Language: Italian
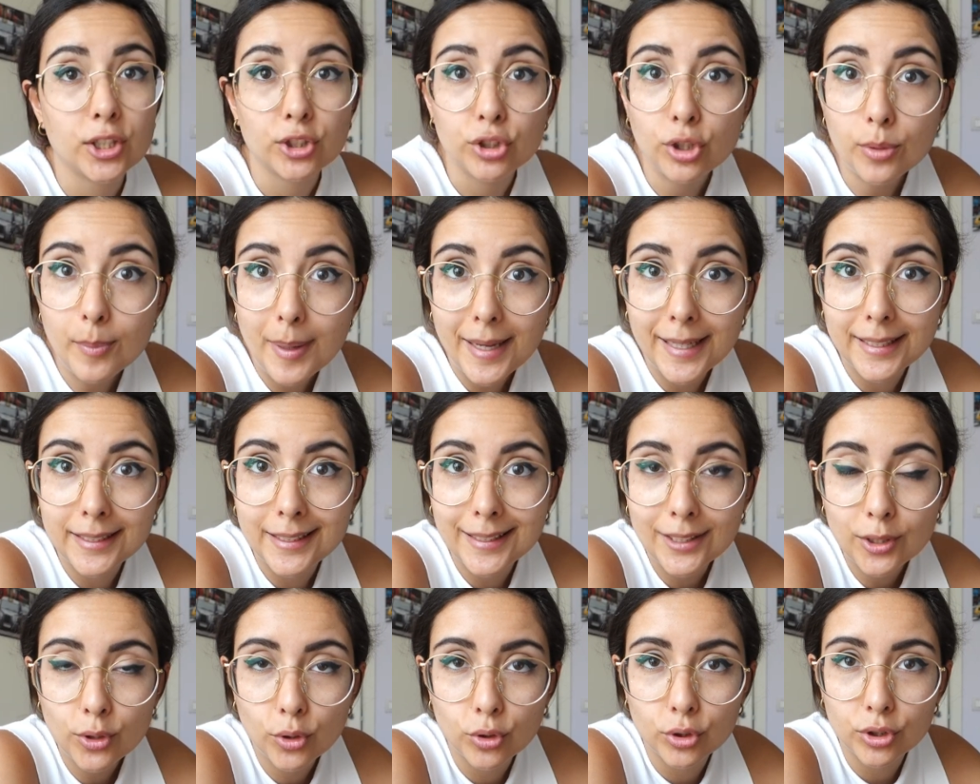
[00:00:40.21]

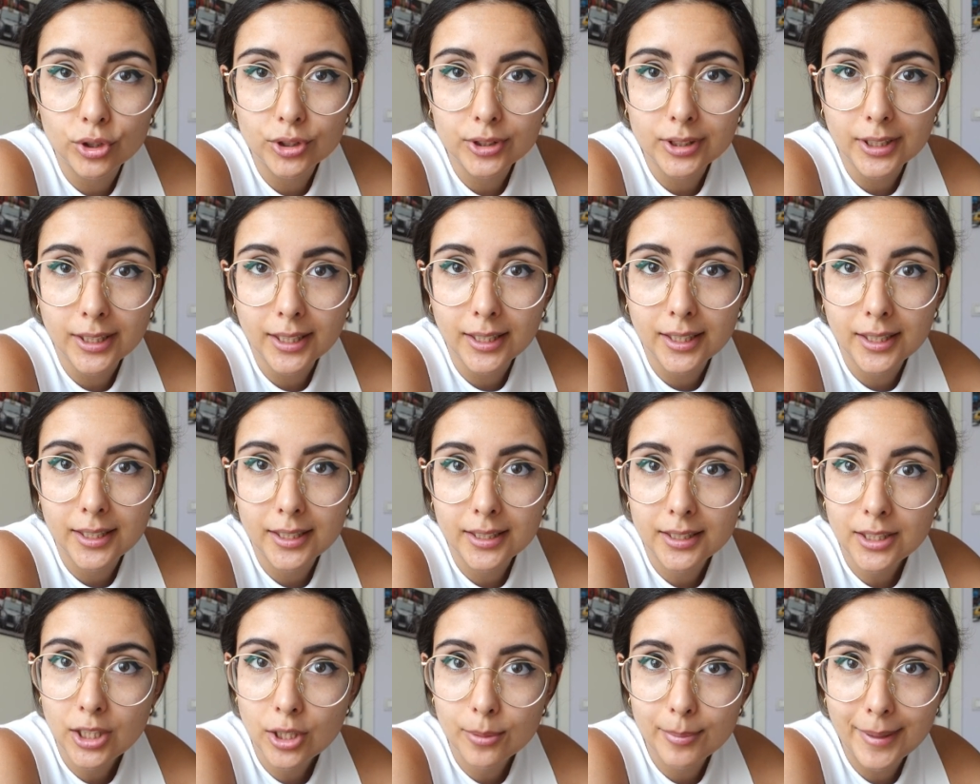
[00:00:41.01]
Domani
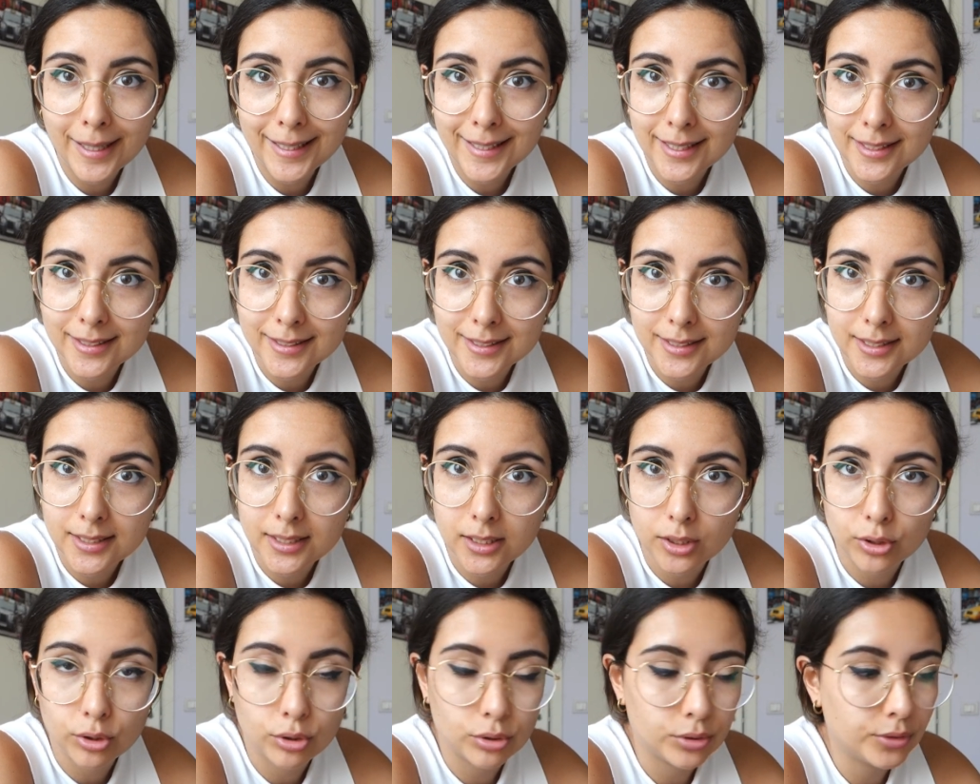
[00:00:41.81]
inoltre io e Brian
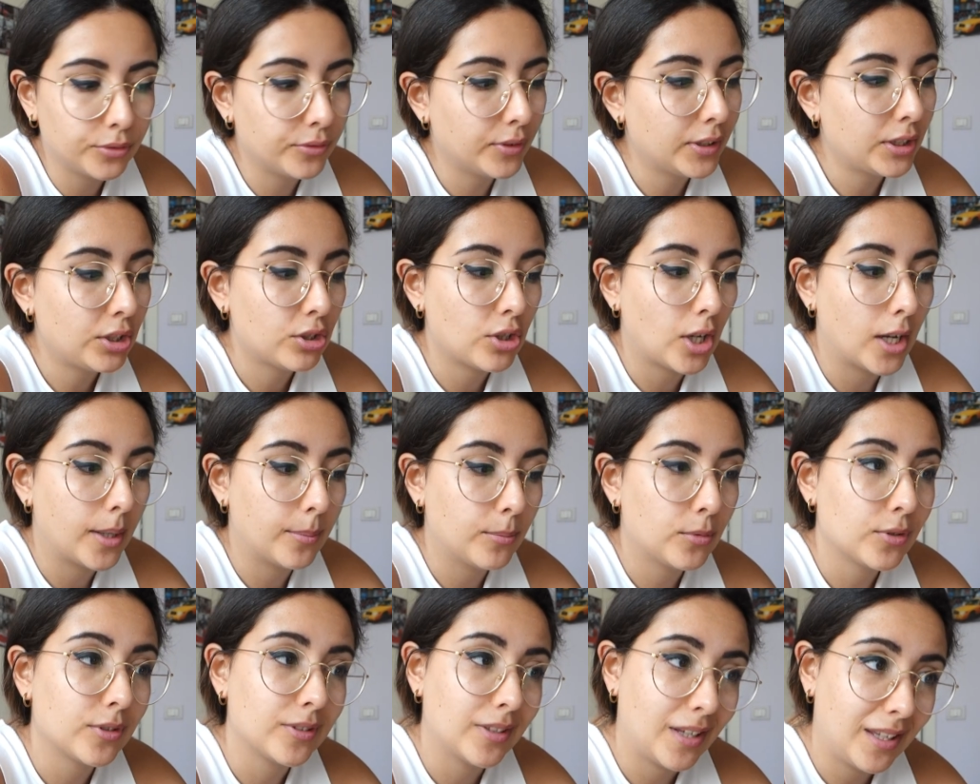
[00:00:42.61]
Sito
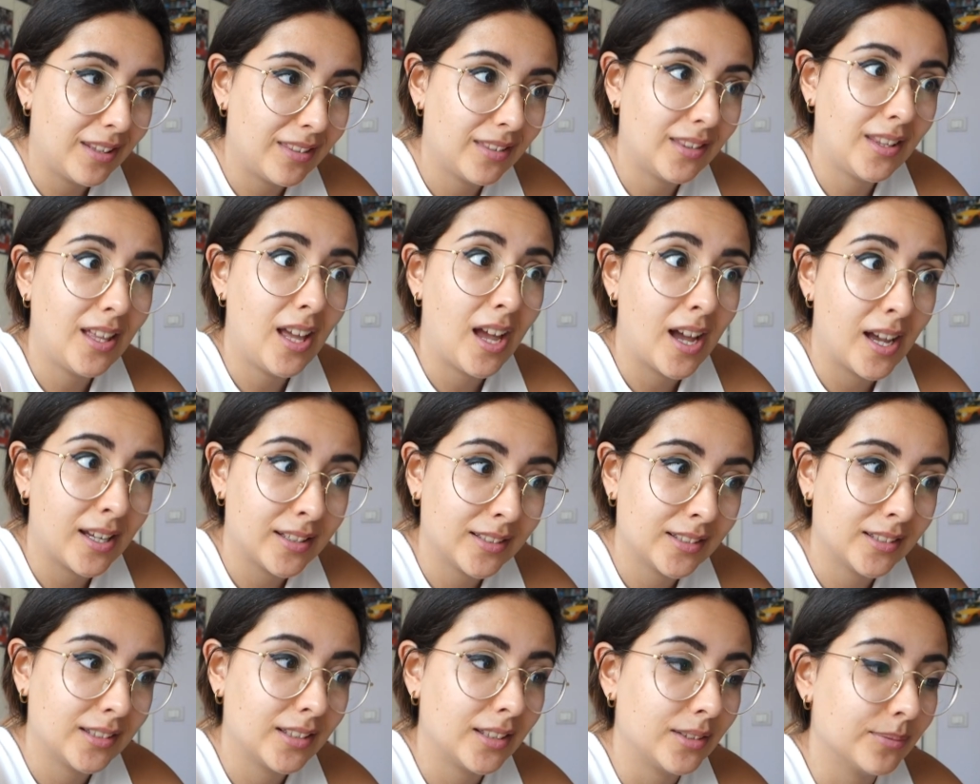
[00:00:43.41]
facciamo 7
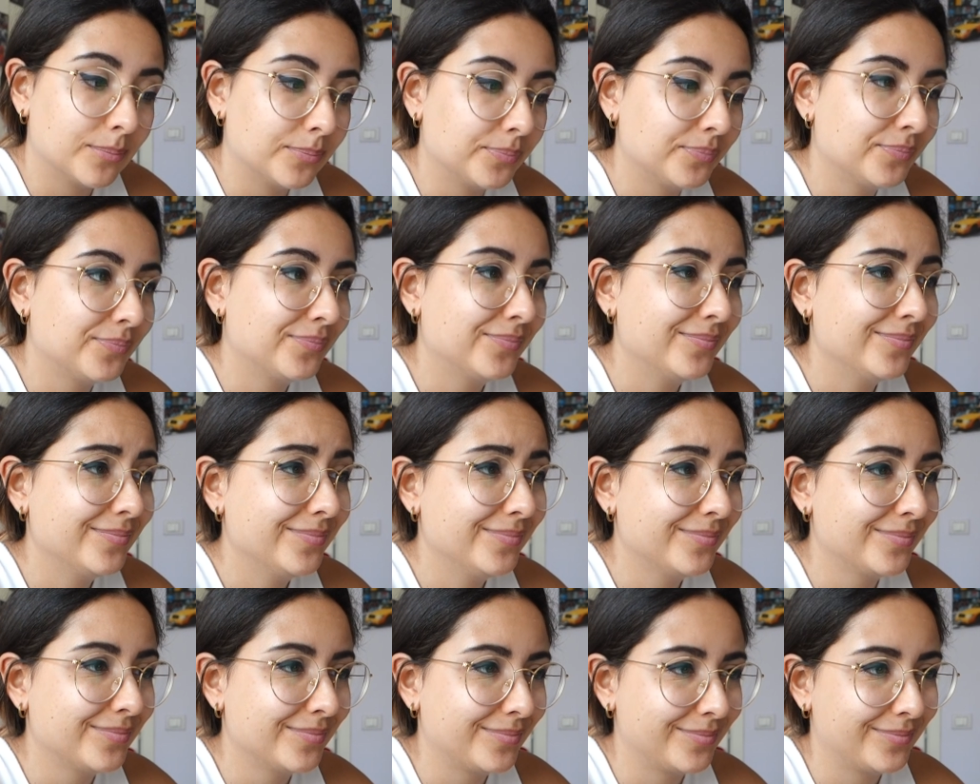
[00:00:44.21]
anni.
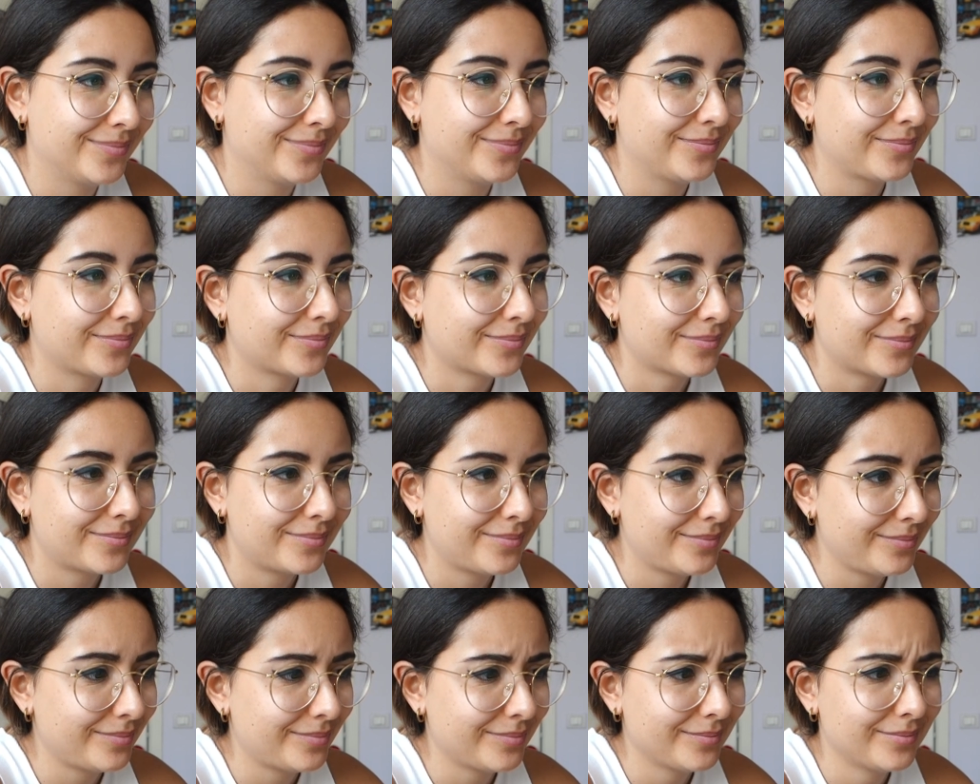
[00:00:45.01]
Mm.
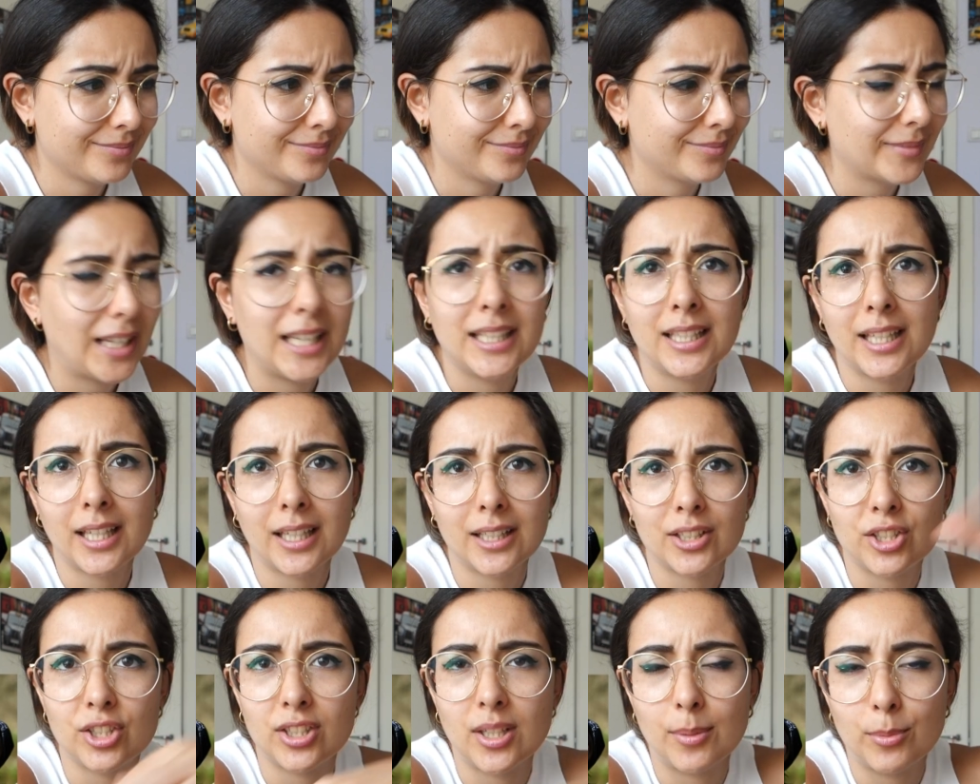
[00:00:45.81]
E
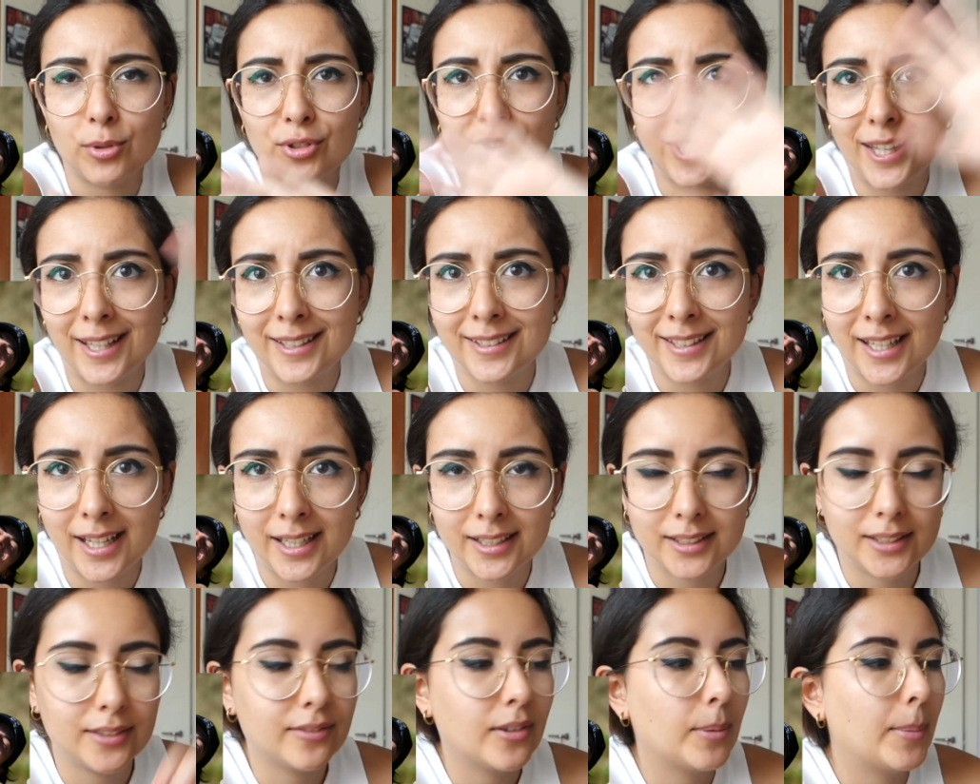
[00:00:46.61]
ieri ci siamo
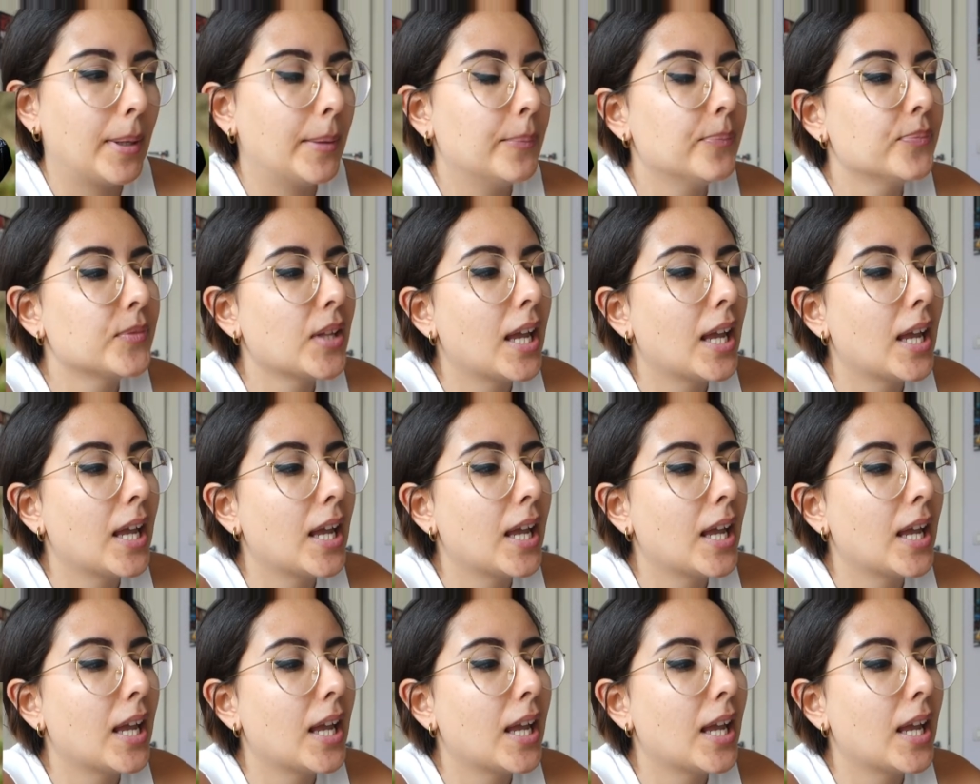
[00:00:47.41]
scannati, vabbè